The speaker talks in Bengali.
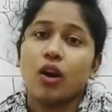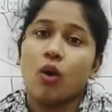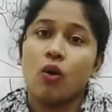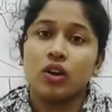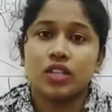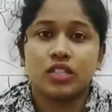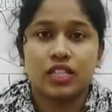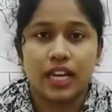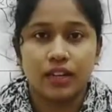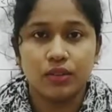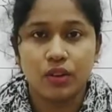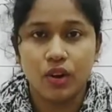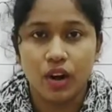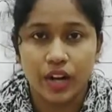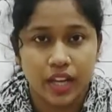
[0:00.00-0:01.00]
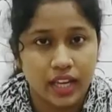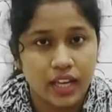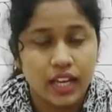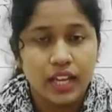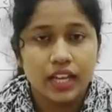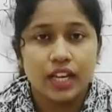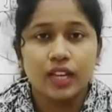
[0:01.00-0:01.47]
খোঁজ চালু করে
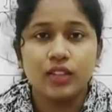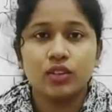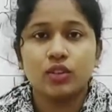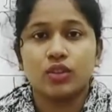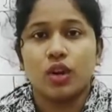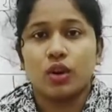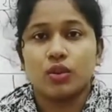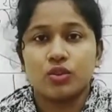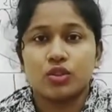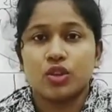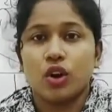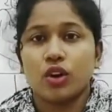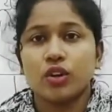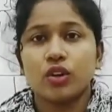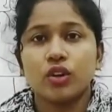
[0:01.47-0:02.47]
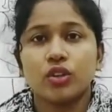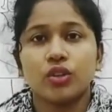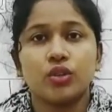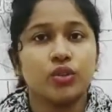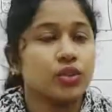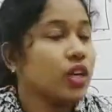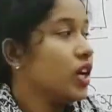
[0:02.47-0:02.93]
কিন্তু তখন
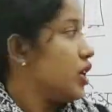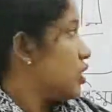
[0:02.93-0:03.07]
স্বর্গদূত